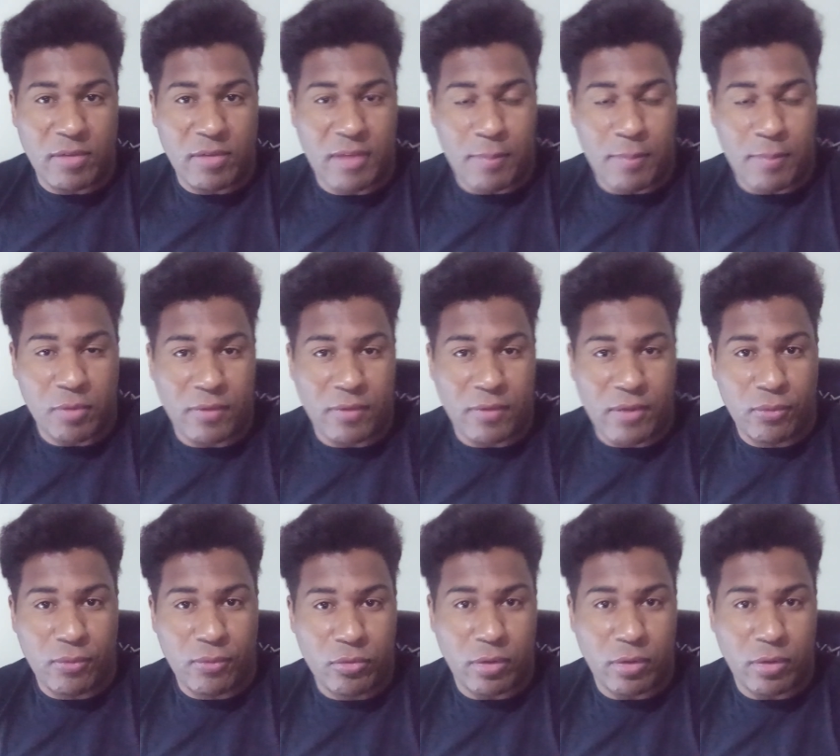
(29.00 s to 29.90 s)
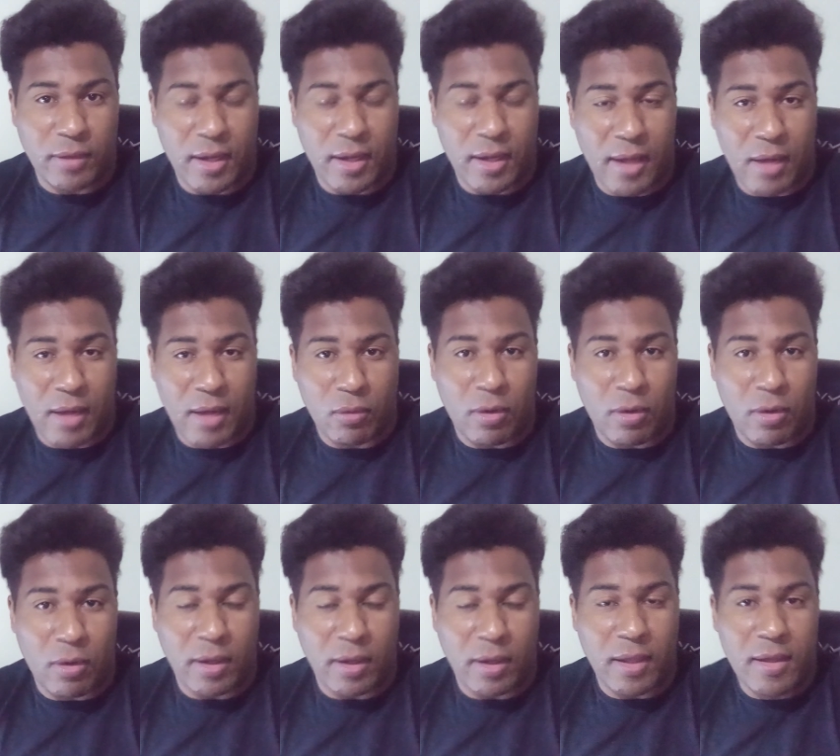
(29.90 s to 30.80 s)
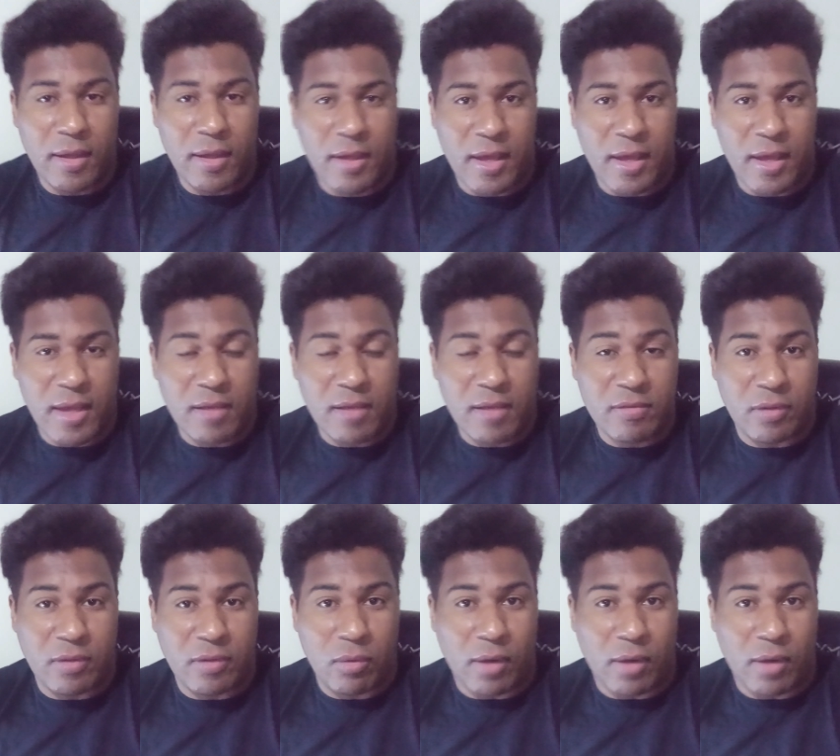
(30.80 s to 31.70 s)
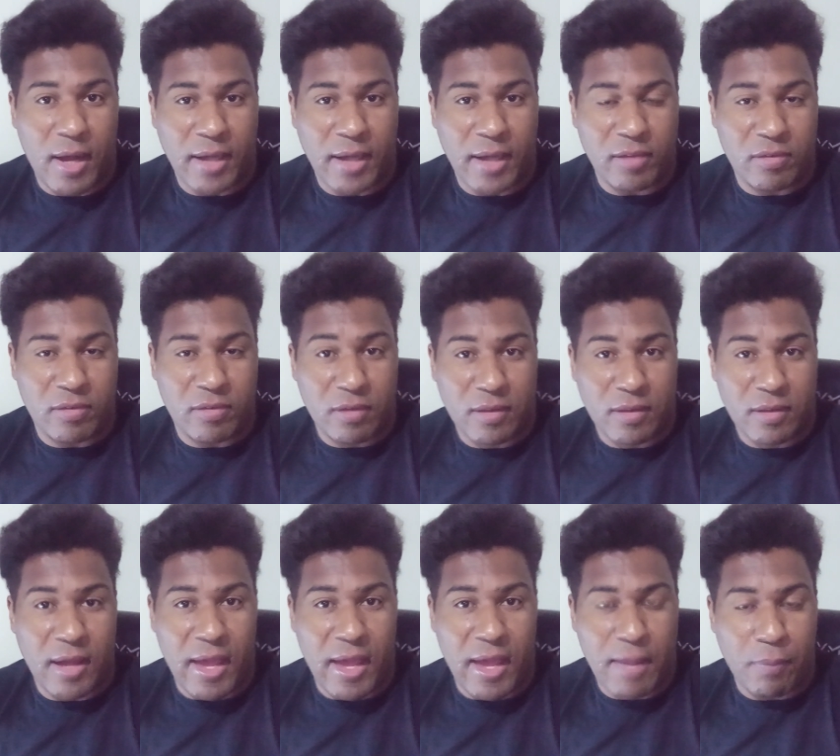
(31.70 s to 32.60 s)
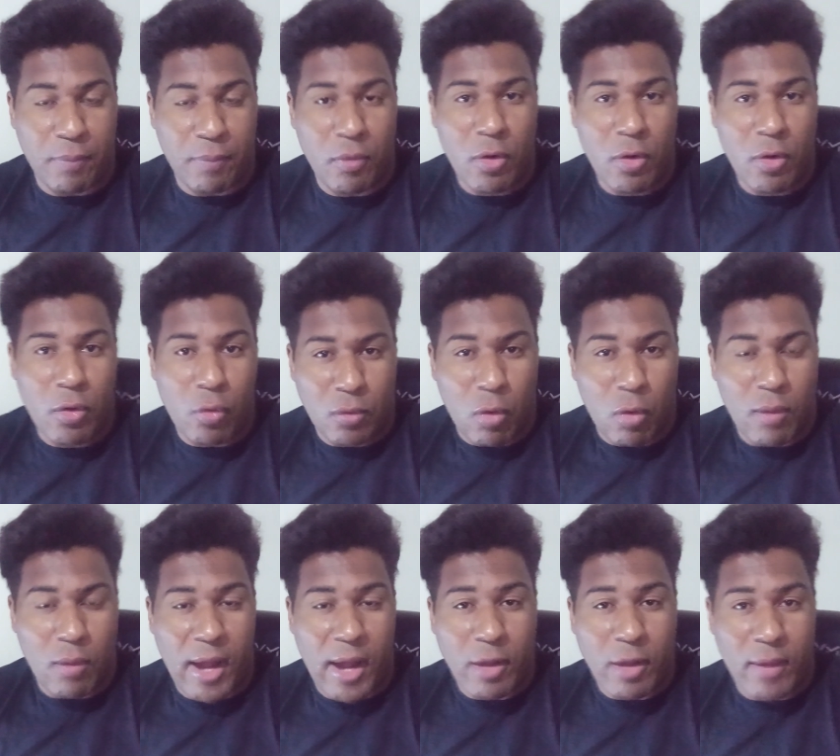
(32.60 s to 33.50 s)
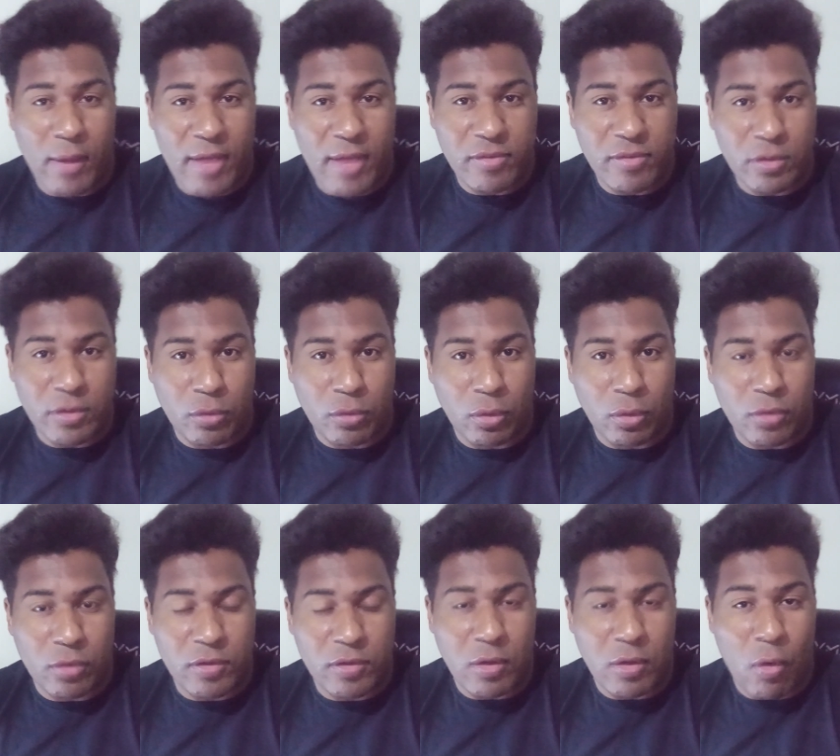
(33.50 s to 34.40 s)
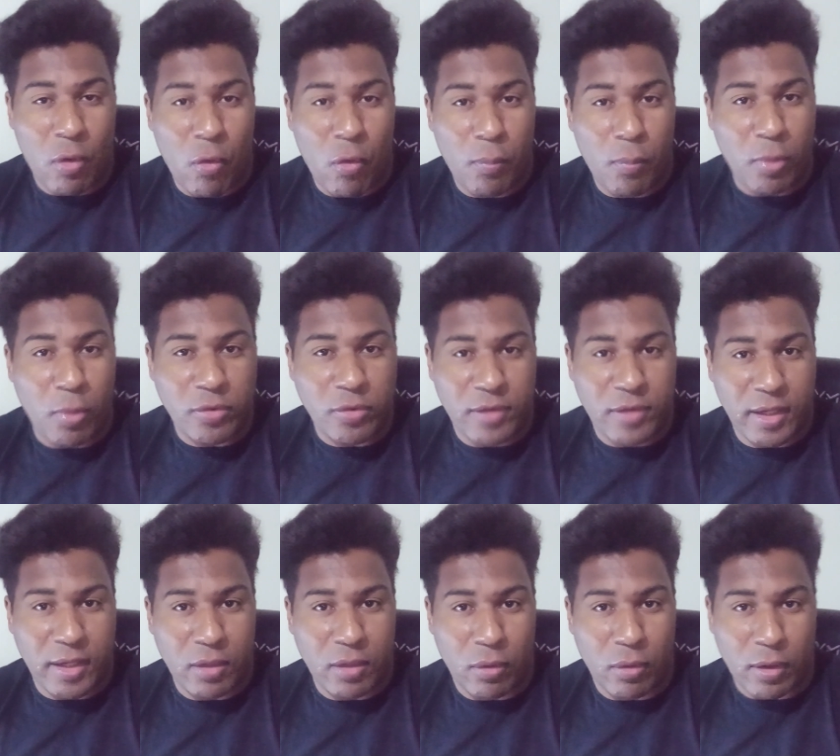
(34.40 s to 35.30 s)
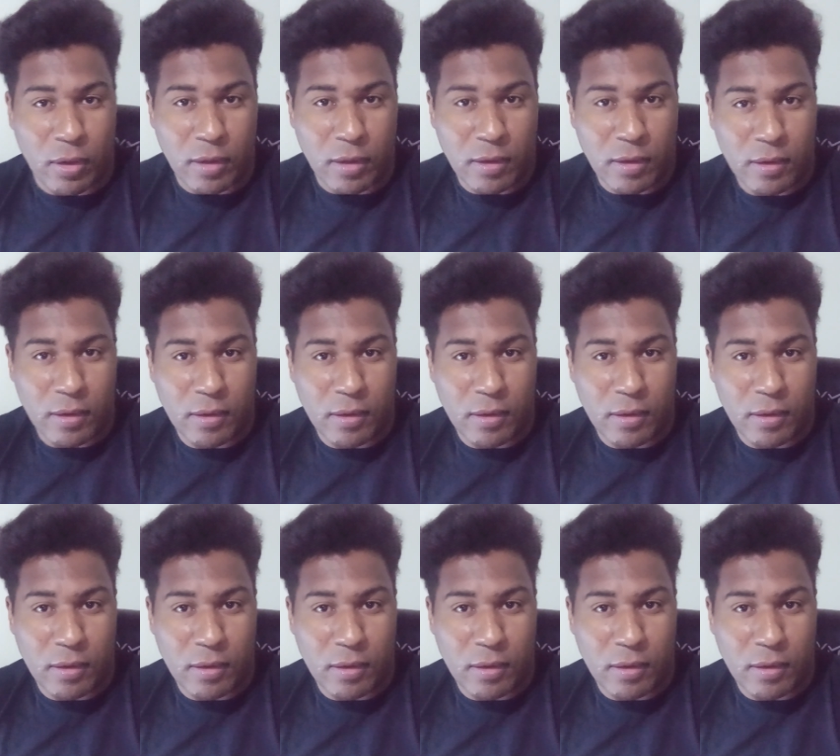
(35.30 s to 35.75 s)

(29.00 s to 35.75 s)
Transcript: o WhatsApp só vai funcionar agora em celulares da Apple com iOS 12 ou posterior.